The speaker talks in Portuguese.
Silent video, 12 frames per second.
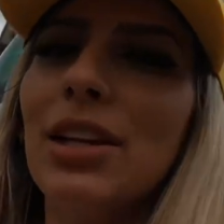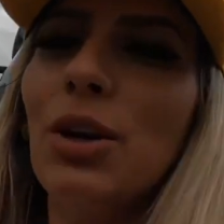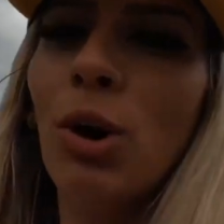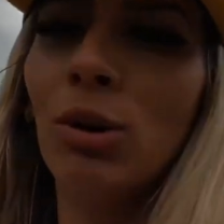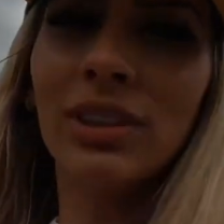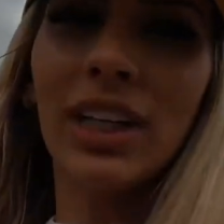
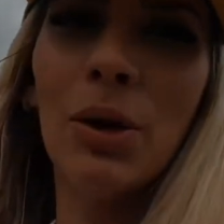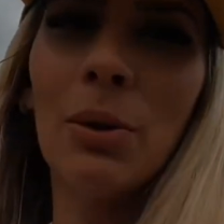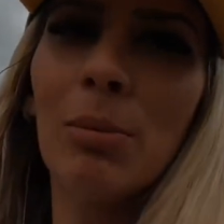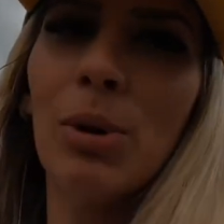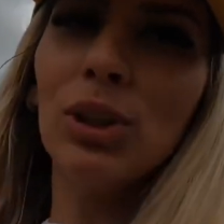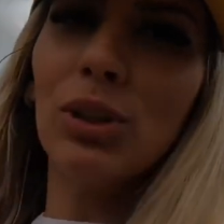encontrei um
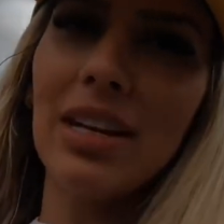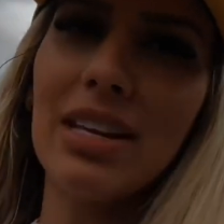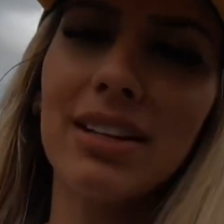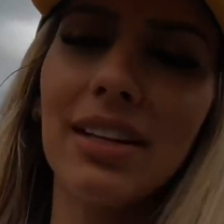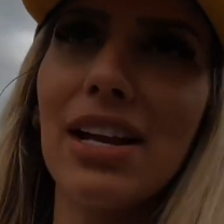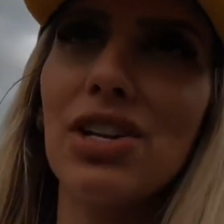
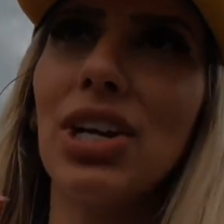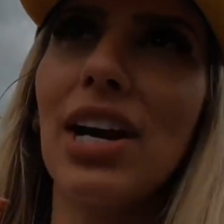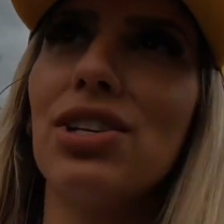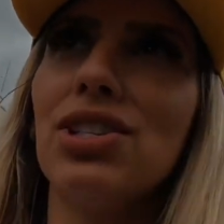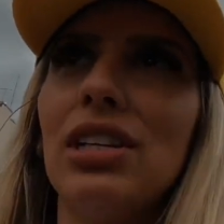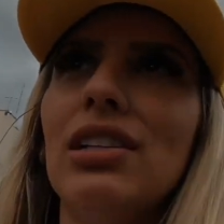motorista que é de
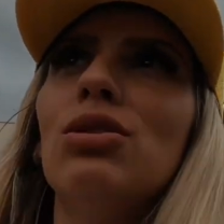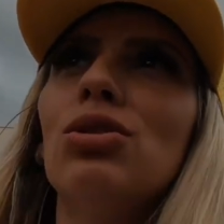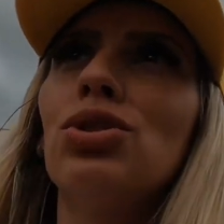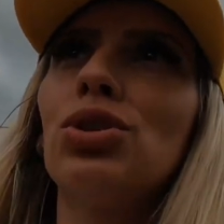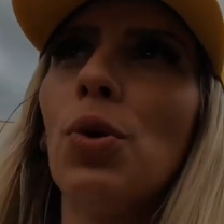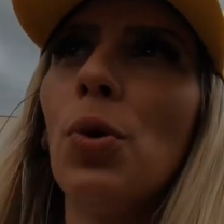Caxias do
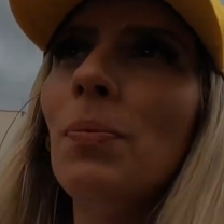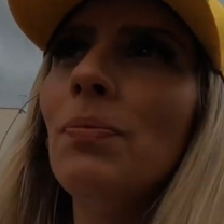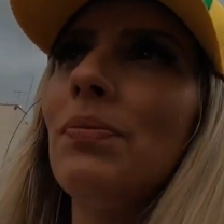Sul,